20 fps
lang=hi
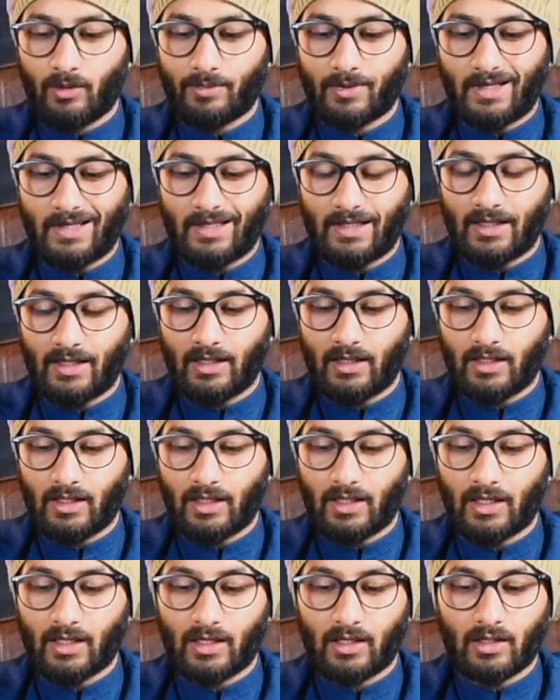आपके लिए
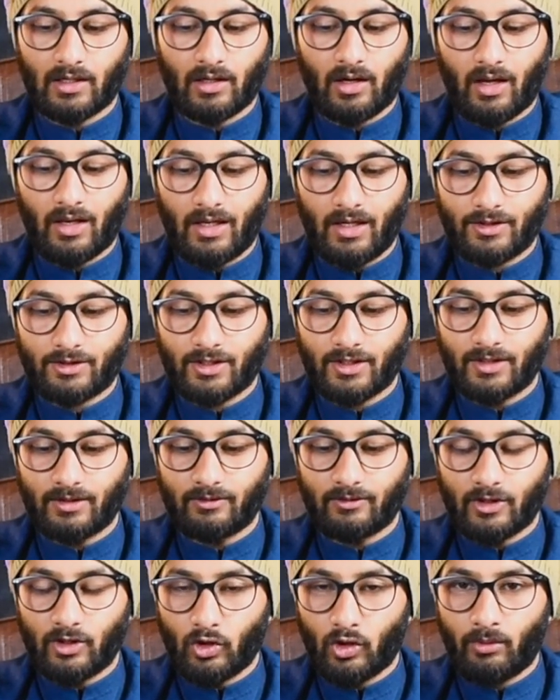एक अलग से
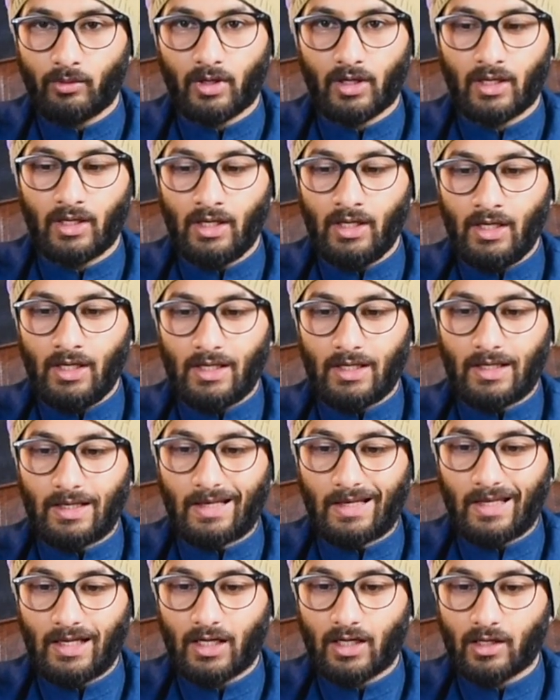वीडियो में
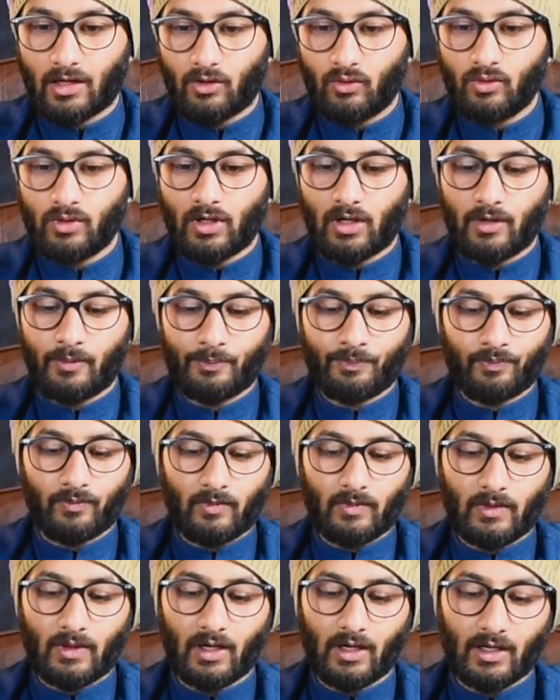लेकर आऊँगा
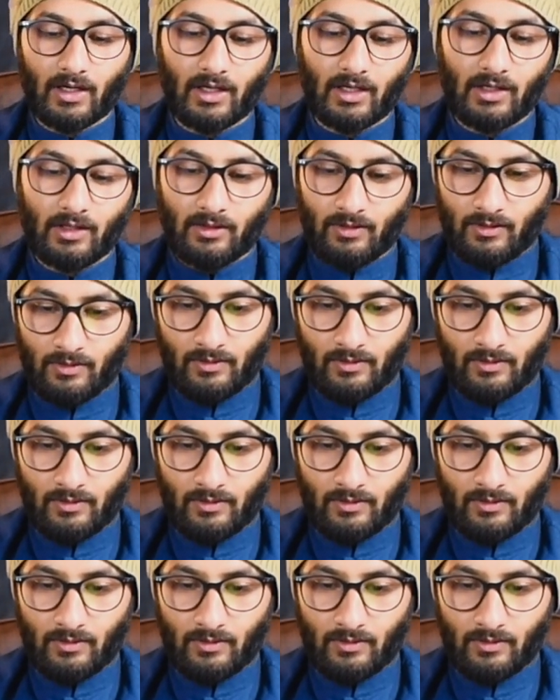ताकि